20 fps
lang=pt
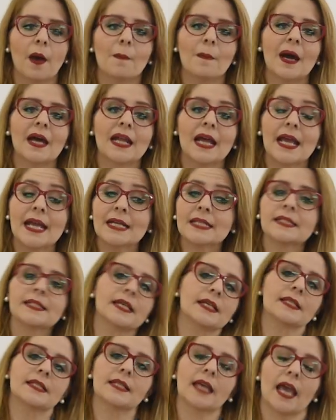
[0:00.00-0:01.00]
Para
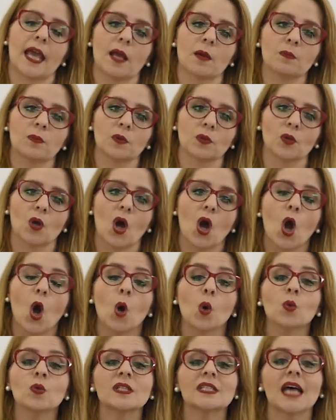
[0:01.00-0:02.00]
esse exemplo,
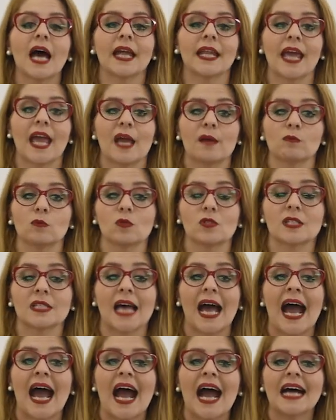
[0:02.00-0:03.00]
usaremos
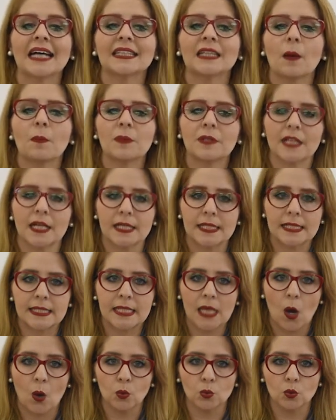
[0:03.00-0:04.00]
a
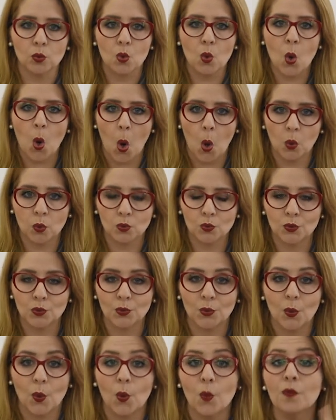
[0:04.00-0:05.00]
adaptação do
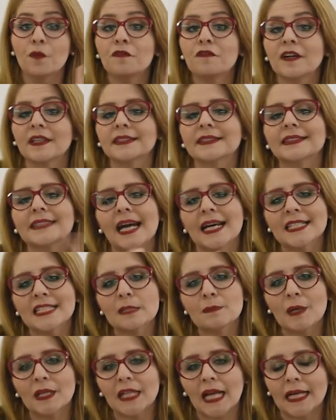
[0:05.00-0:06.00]
conto O
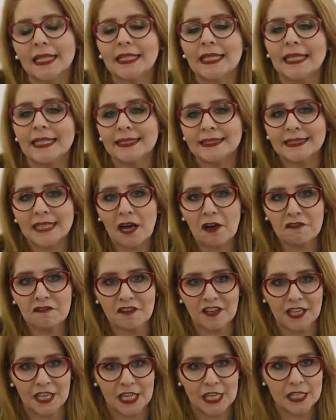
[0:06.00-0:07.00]
Fantasma da Quinta
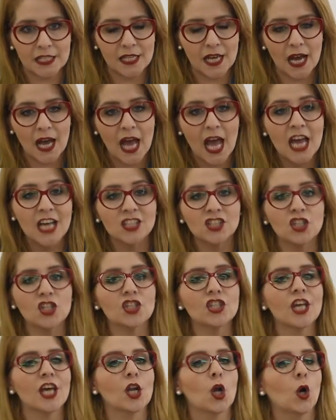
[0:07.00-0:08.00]
Avenida de
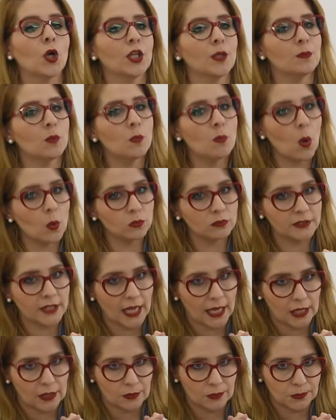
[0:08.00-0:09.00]
Jerônimo
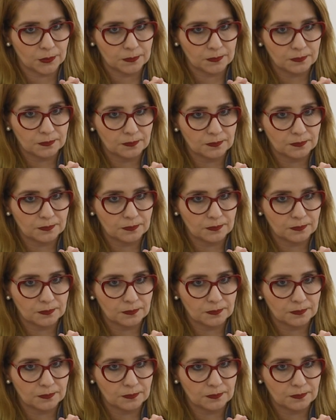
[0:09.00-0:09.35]
Monteiro.